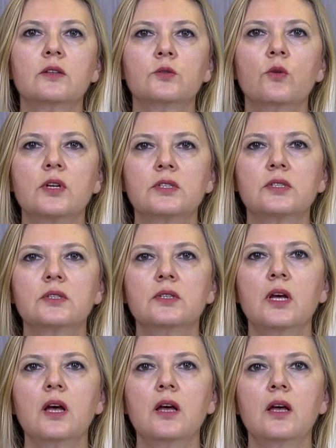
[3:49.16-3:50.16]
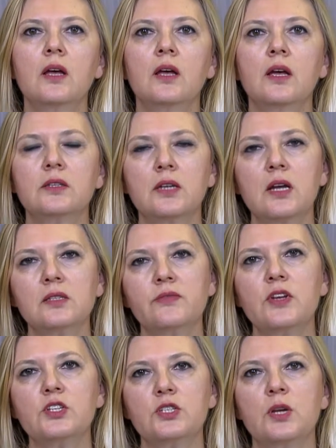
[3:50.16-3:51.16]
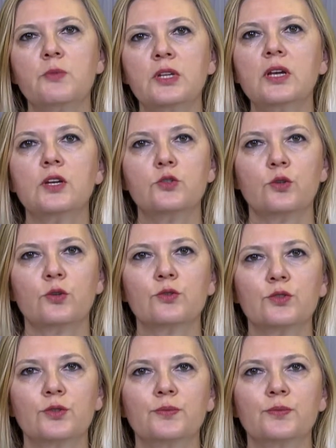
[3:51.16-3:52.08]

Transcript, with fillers: sonrasında transfer işlemine geçiyoruz.